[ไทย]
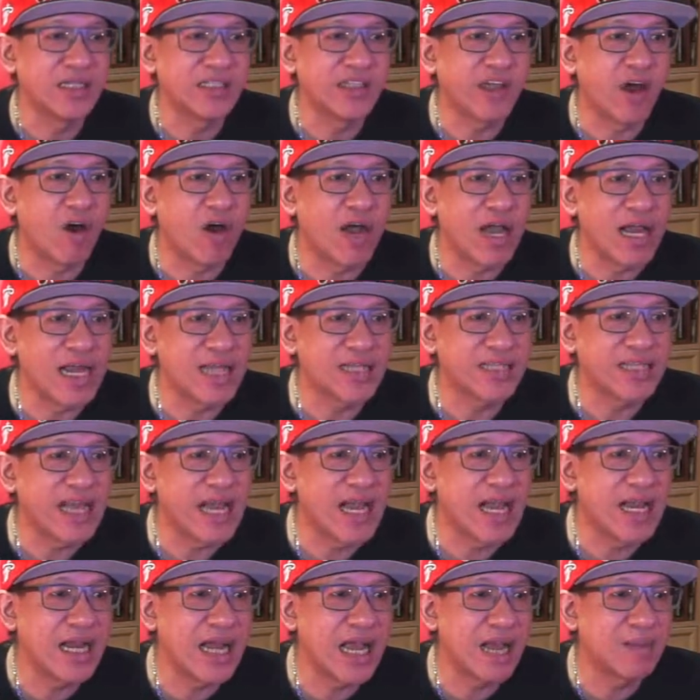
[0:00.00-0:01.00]
สองคาแรคเตอ
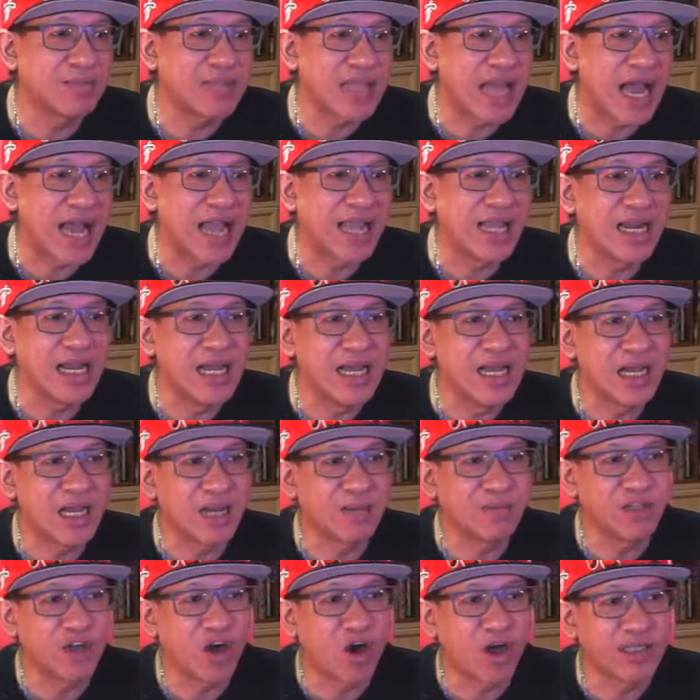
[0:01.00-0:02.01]
ร์นะครับไทเลอร์
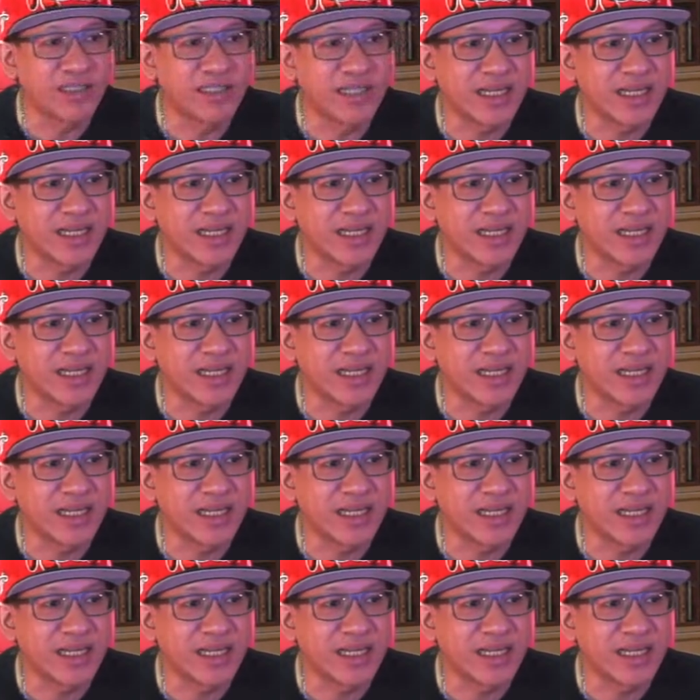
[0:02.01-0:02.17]
กับจอห์น